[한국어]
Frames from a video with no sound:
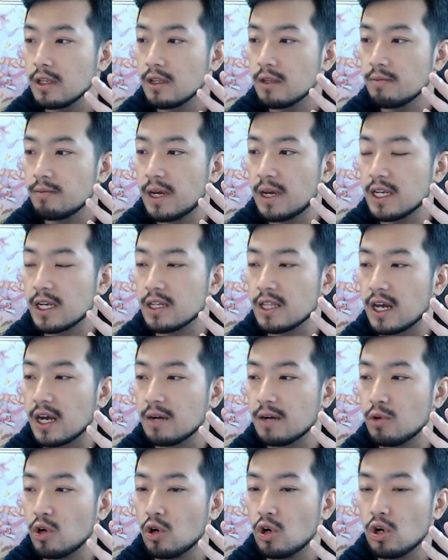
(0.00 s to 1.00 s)
만약에
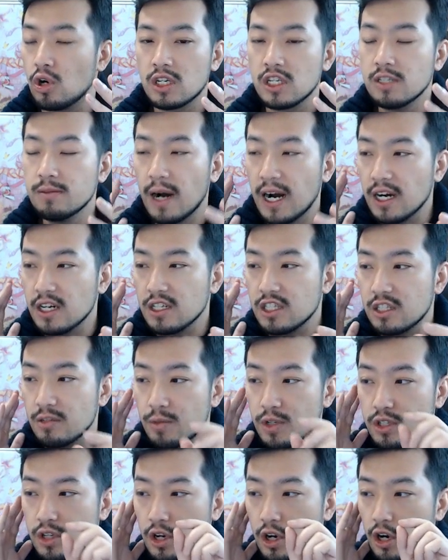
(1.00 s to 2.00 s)
내가 뭐 음악을
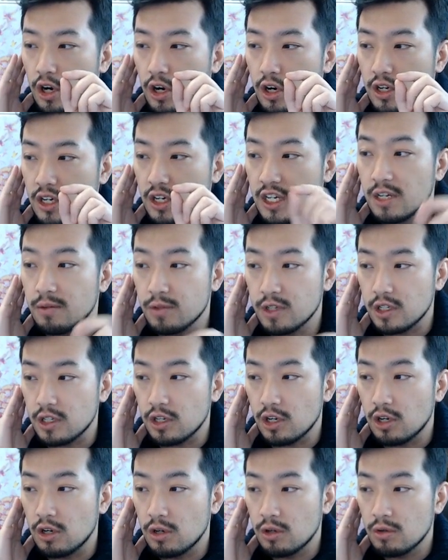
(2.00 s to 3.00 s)
들으면서 그림을
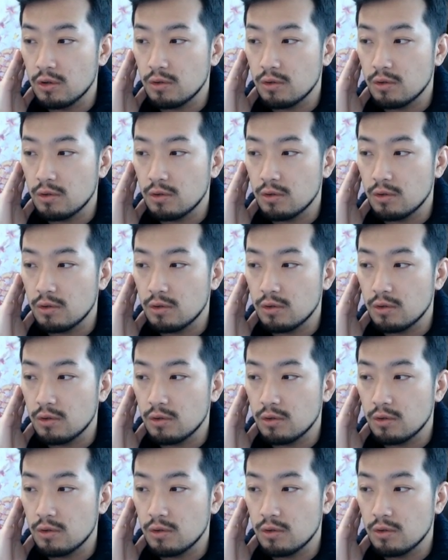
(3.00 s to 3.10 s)
그려,